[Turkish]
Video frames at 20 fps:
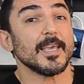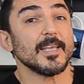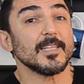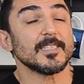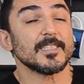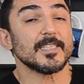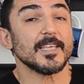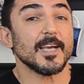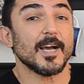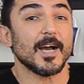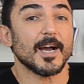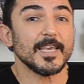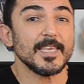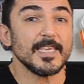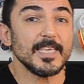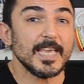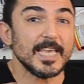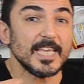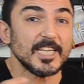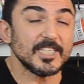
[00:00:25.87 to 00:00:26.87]
IELTS'te
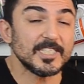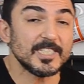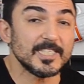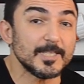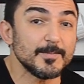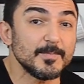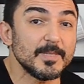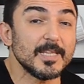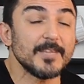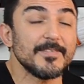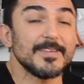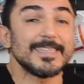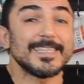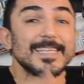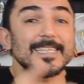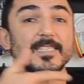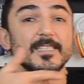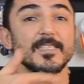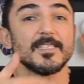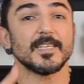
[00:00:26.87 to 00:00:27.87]
hangi eş dizimleri ve
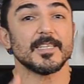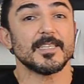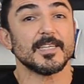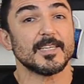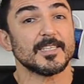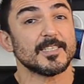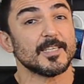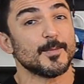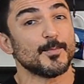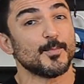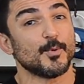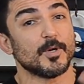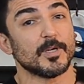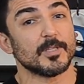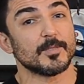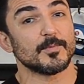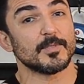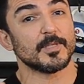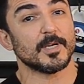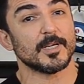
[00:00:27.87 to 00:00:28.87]
nasıl satarsam
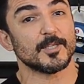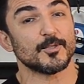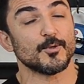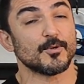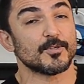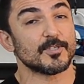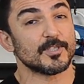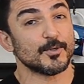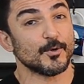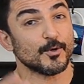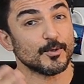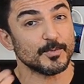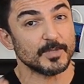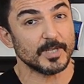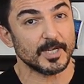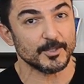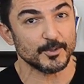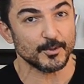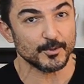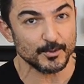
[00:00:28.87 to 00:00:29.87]
puanımı daha çok, skorumu
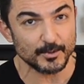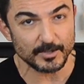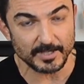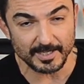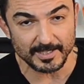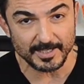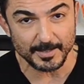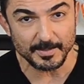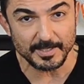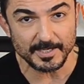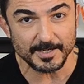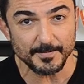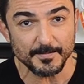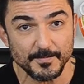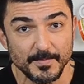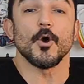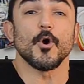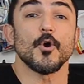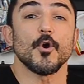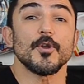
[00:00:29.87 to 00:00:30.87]
daha çok
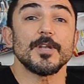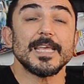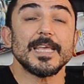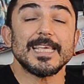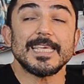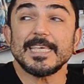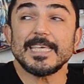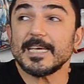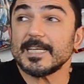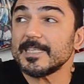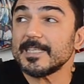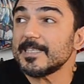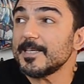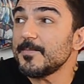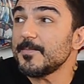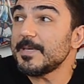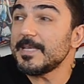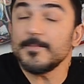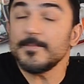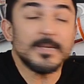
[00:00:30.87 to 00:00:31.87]
yükseltebilirim? Örnek
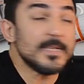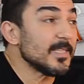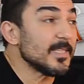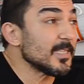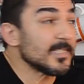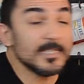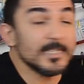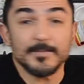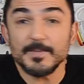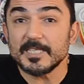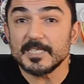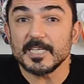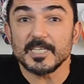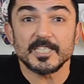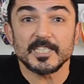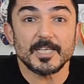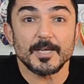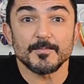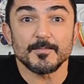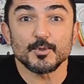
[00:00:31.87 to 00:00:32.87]
yaratabilmeyi nasıl
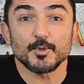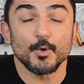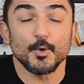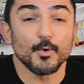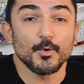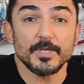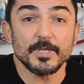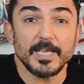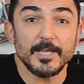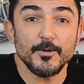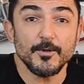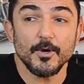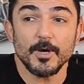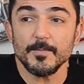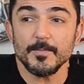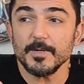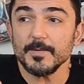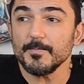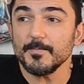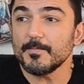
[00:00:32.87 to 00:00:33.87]
becereceğim? Soru geliyor
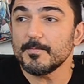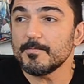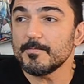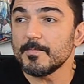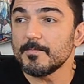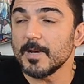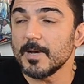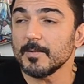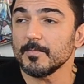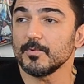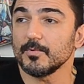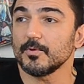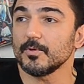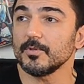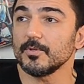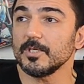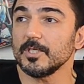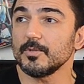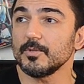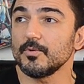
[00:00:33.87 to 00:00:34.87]
ama ben bu
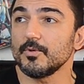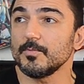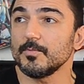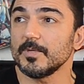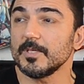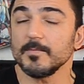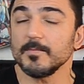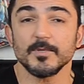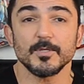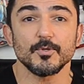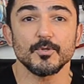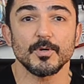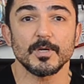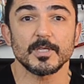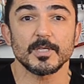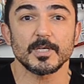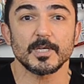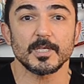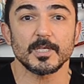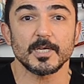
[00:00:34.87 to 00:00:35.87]
konuyu hiç düşünmedim ki şu
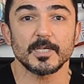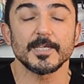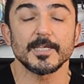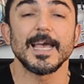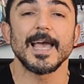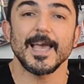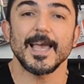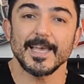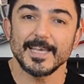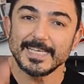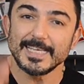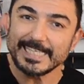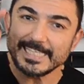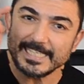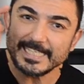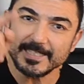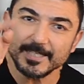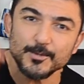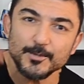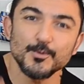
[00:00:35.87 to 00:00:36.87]
ana kadar. Heh
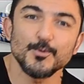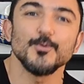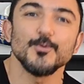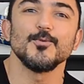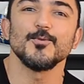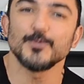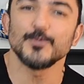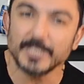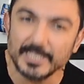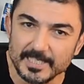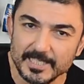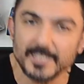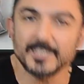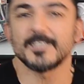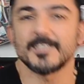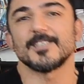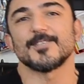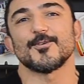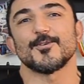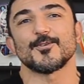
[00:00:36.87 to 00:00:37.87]
işte düşündürteceğiz
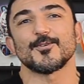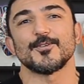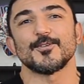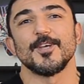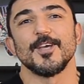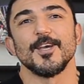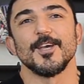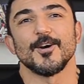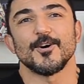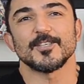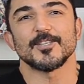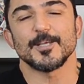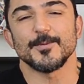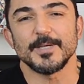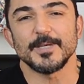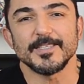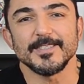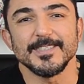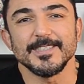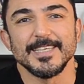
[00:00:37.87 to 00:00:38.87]
size o gün. O
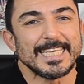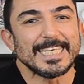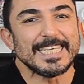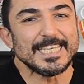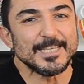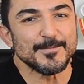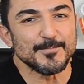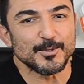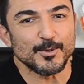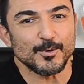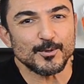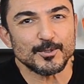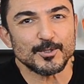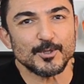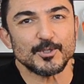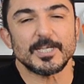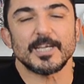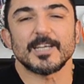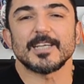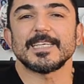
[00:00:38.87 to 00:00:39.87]
zaman 29
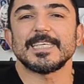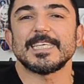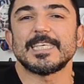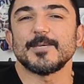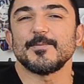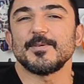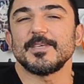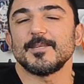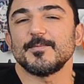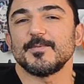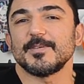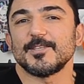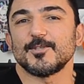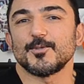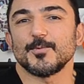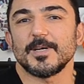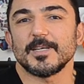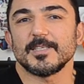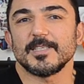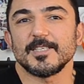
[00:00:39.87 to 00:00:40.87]
Ocak 2022
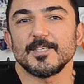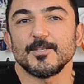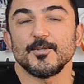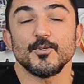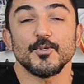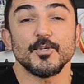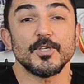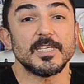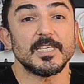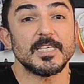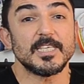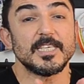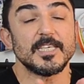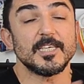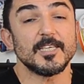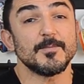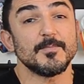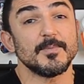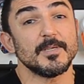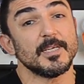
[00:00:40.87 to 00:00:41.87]
Cumartesi günü
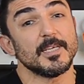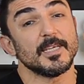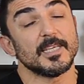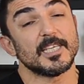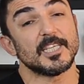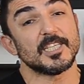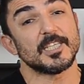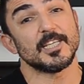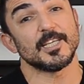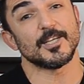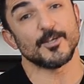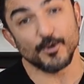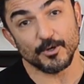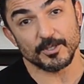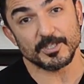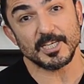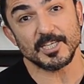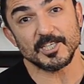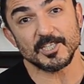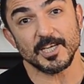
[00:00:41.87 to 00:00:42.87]
20 kişilik
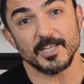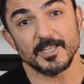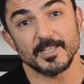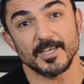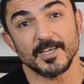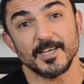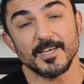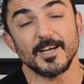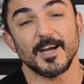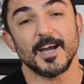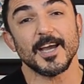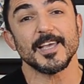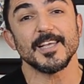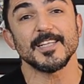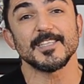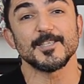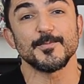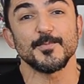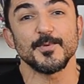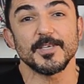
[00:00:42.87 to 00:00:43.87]
kontenjanla
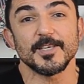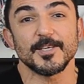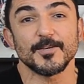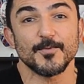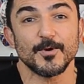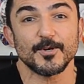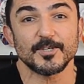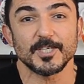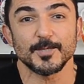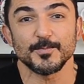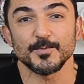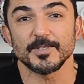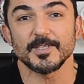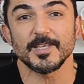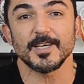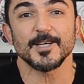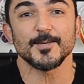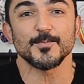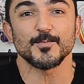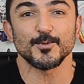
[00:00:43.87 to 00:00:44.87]
IELTS Speaking
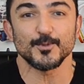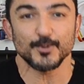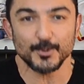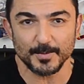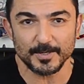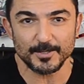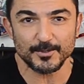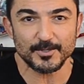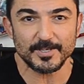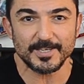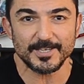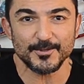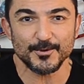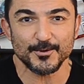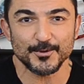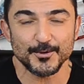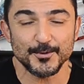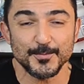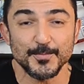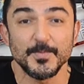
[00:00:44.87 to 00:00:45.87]
Workshop'ında buluşmak üzere
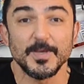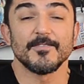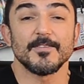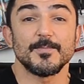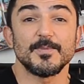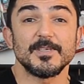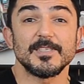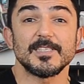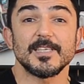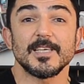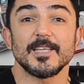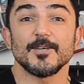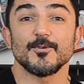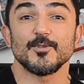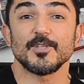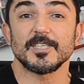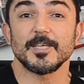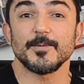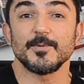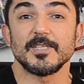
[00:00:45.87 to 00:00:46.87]
diyorum. Ve bizlere
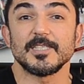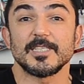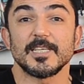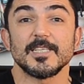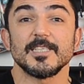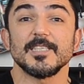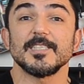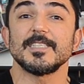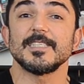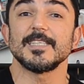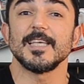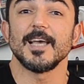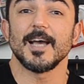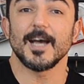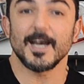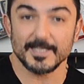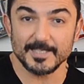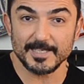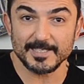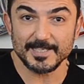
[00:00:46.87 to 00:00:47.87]
ulaşabilirsiniz ulaşabileceğiniz
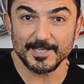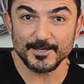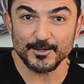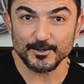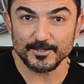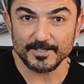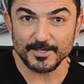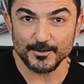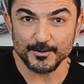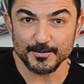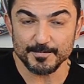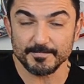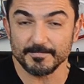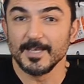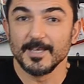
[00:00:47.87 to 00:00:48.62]
adresleri gösteriyorum.